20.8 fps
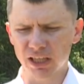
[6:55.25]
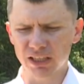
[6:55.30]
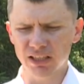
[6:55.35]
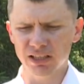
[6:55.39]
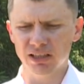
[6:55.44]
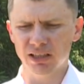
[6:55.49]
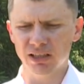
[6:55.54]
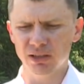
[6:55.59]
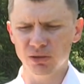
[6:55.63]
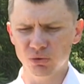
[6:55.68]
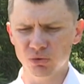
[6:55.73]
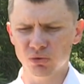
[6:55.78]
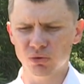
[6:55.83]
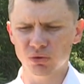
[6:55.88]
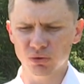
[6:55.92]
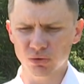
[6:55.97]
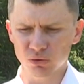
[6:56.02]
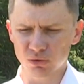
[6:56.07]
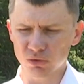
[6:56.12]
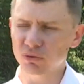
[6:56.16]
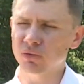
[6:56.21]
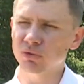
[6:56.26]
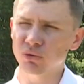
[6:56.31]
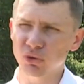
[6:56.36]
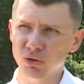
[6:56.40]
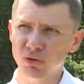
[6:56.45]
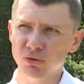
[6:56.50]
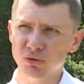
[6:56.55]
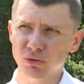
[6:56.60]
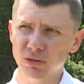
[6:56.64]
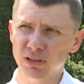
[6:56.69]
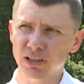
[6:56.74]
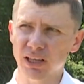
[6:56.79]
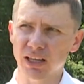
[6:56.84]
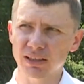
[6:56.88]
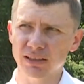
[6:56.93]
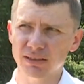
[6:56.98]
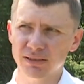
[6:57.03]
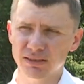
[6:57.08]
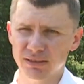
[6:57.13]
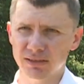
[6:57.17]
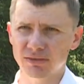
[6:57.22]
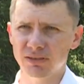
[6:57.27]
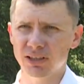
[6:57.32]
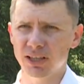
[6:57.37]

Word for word: они дают э, свой результат. Со